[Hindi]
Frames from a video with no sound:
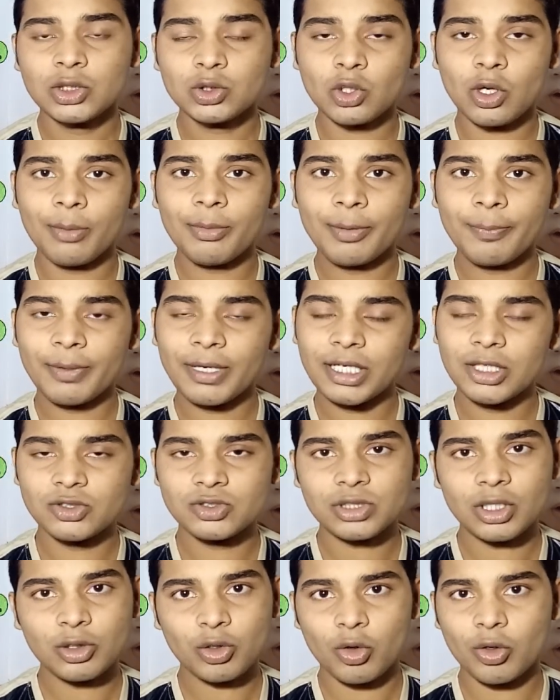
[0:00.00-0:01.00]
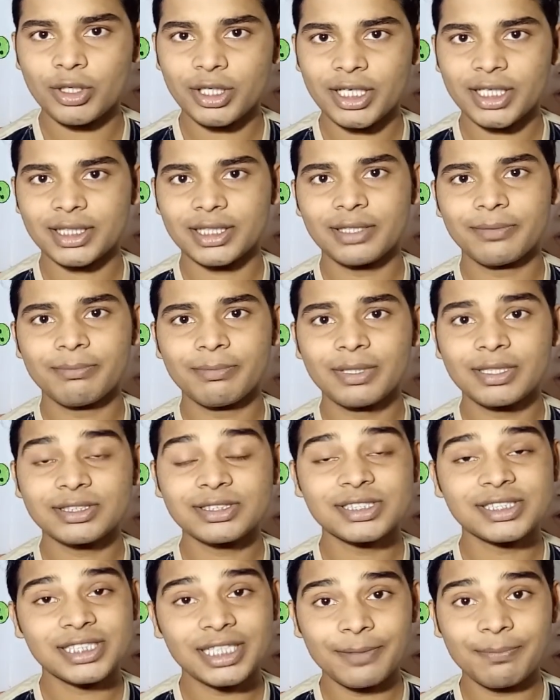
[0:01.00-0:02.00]
तो हमें पहले उसका कॉन्टैक्ट नंबर
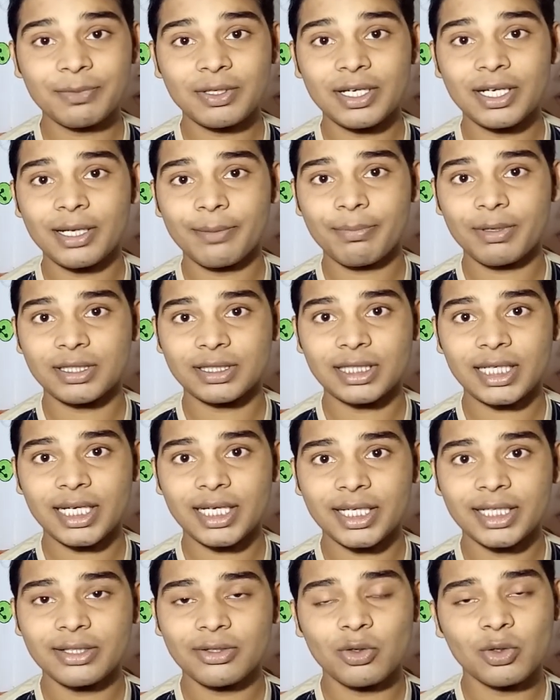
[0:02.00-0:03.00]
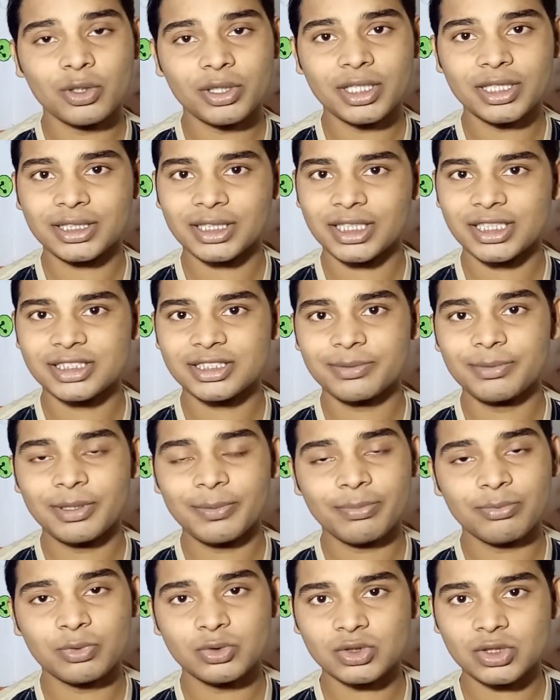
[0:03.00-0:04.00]
सेव करना पड़ता है कॉन्टैक्ट लिस्ट
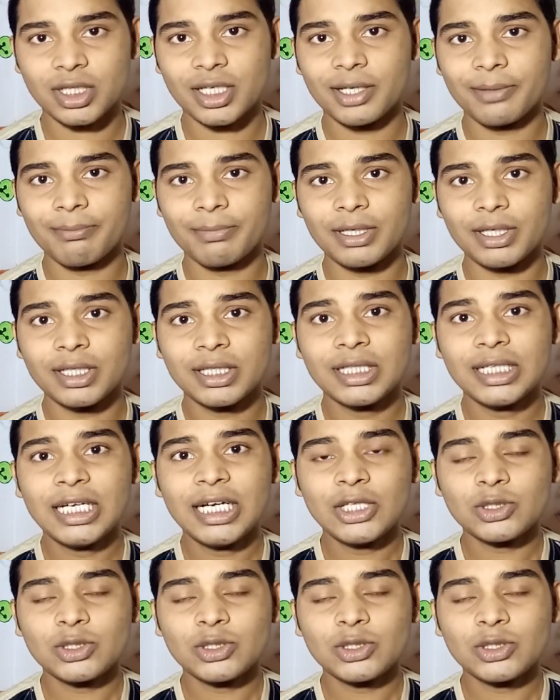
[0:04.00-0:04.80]
में उसका नंबर